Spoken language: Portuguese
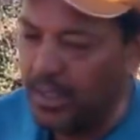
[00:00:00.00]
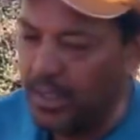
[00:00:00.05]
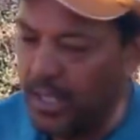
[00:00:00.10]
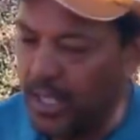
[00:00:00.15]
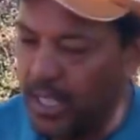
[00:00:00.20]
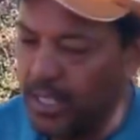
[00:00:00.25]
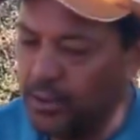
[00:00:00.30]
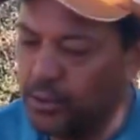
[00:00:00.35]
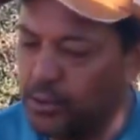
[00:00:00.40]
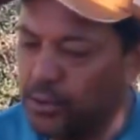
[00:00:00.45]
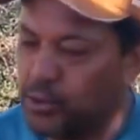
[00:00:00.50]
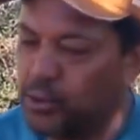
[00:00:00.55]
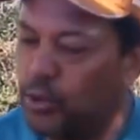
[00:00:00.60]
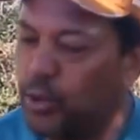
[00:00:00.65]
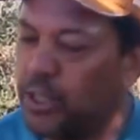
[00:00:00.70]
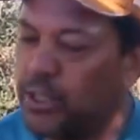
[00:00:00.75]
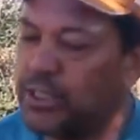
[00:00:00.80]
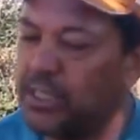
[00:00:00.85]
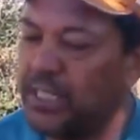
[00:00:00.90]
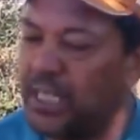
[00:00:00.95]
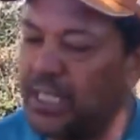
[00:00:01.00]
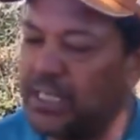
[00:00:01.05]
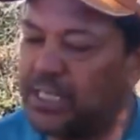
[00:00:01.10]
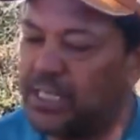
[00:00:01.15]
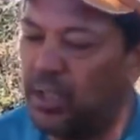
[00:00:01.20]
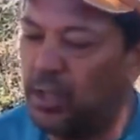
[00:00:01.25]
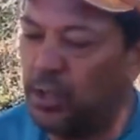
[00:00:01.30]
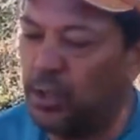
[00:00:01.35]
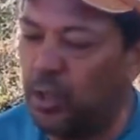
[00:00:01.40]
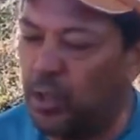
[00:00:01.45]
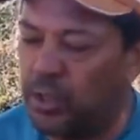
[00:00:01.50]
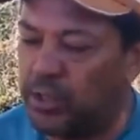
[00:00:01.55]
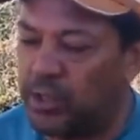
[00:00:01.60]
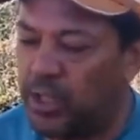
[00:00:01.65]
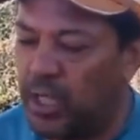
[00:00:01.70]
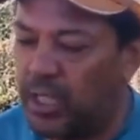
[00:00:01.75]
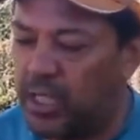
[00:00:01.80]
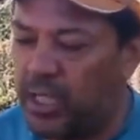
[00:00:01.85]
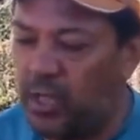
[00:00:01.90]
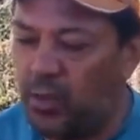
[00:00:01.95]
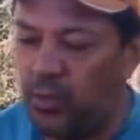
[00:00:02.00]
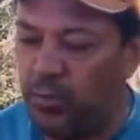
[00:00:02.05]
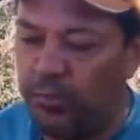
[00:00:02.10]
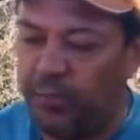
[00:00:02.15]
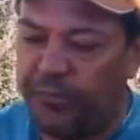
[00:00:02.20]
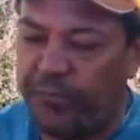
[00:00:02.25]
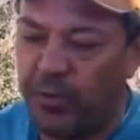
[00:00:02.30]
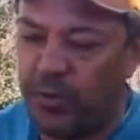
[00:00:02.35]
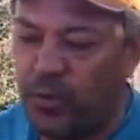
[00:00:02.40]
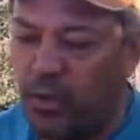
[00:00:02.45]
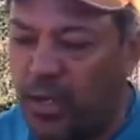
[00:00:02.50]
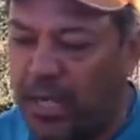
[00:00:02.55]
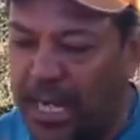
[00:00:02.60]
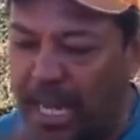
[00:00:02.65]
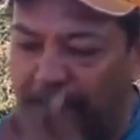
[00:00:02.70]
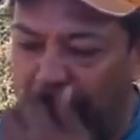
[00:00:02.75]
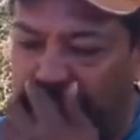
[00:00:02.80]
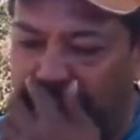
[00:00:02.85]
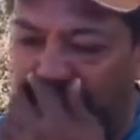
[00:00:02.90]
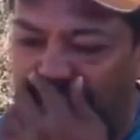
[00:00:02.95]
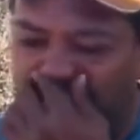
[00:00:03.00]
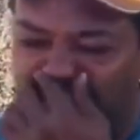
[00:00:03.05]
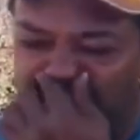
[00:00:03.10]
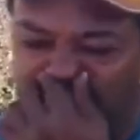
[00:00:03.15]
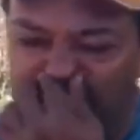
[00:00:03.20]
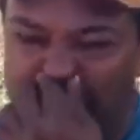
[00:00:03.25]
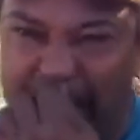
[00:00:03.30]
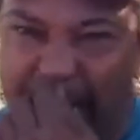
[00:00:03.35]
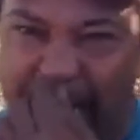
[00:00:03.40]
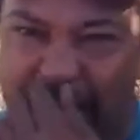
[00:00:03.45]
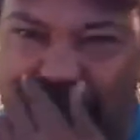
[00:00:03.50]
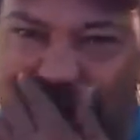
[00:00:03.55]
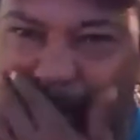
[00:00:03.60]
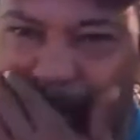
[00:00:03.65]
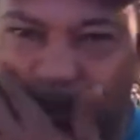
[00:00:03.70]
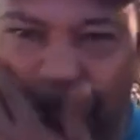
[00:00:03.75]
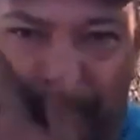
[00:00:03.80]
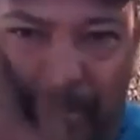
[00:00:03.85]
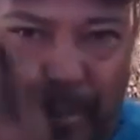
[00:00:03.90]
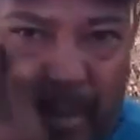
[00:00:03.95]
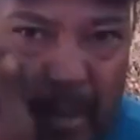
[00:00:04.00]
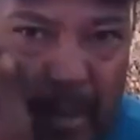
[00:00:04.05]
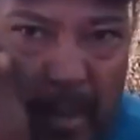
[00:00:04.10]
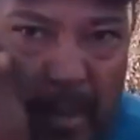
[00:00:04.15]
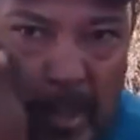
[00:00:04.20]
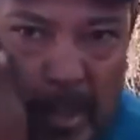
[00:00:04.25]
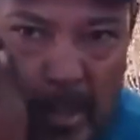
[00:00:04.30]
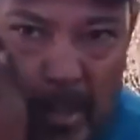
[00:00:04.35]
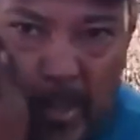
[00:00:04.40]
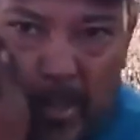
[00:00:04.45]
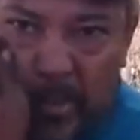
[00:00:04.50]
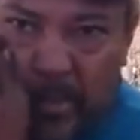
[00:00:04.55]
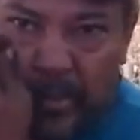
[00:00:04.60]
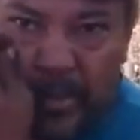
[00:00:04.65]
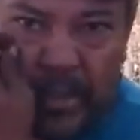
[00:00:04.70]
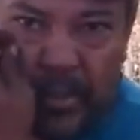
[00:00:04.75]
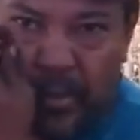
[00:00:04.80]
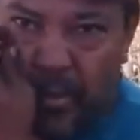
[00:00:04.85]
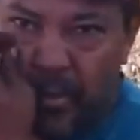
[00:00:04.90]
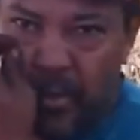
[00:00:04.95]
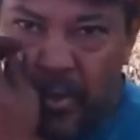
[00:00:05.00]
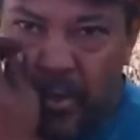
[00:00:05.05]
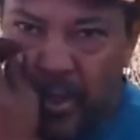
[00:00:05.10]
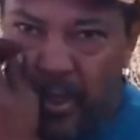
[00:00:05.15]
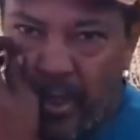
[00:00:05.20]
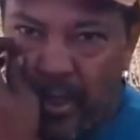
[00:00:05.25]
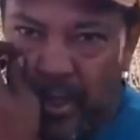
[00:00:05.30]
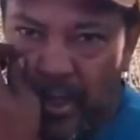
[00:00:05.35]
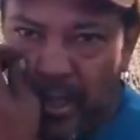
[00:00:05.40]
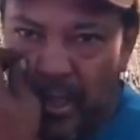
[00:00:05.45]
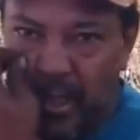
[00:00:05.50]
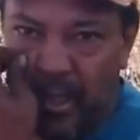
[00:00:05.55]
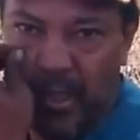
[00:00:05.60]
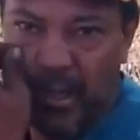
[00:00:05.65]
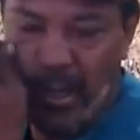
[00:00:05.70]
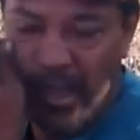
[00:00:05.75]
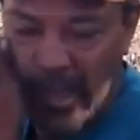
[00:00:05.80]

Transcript: Aí dos 12 nasceu dois, só que um ficou com a perna fraca. Ah, não deu conta. Sei.